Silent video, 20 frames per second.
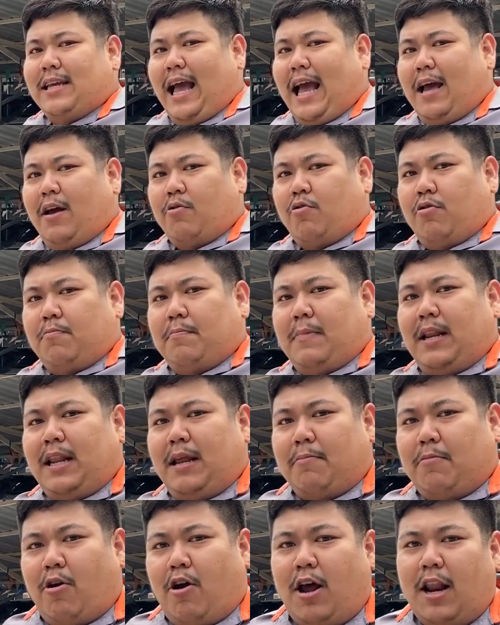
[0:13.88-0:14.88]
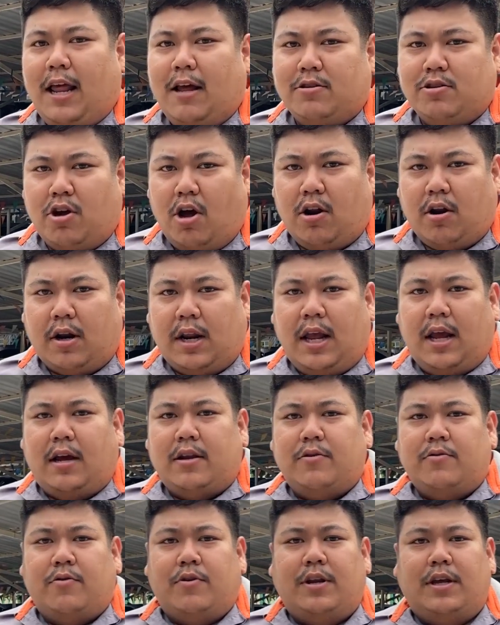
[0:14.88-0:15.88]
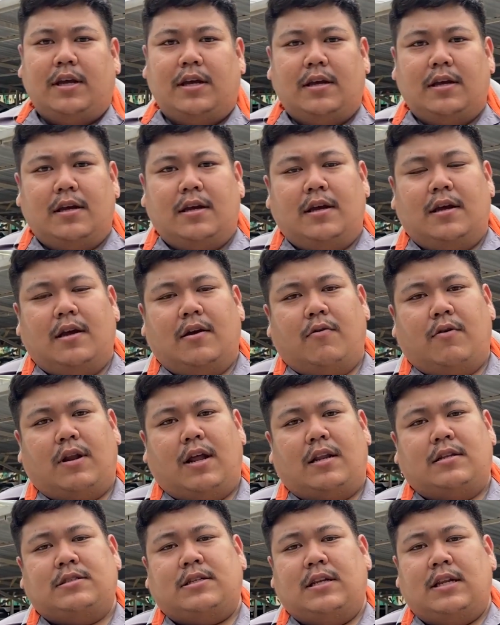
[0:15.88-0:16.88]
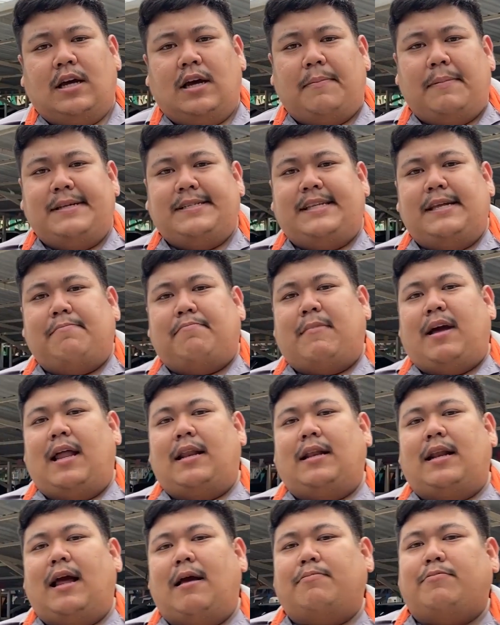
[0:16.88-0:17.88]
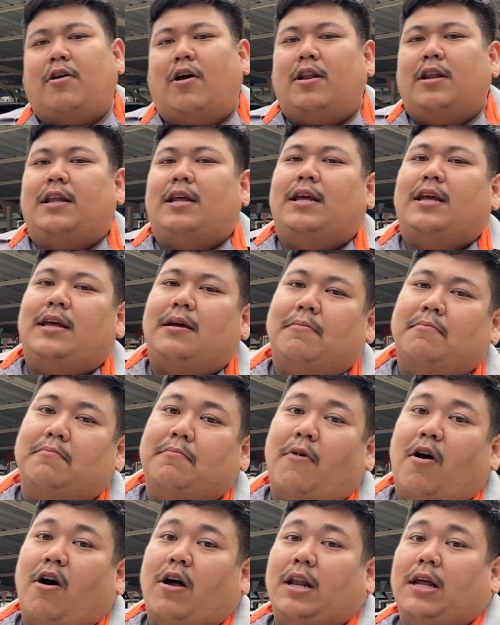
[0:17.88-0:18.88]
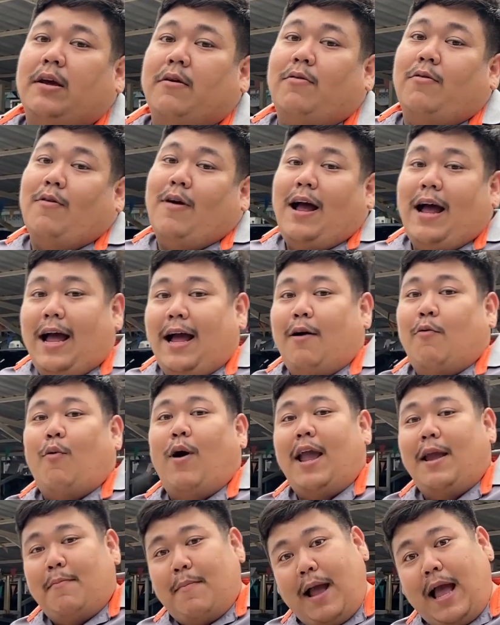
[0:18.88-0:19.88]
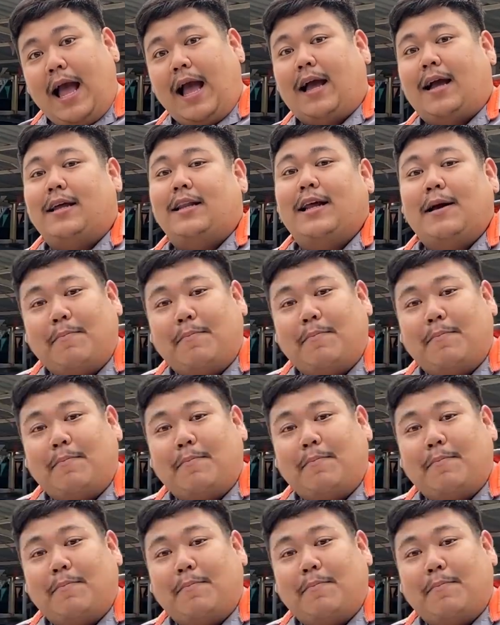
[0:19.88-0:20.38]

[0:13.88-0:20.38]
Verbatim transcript: ย้ายรถมาเรียบร้อยแล้วจอดเรียงกันอยู่ตรงนี้วันนั้นเสนอไปสิบคันครับตอนนี้บอกเลยว่าไวมากเห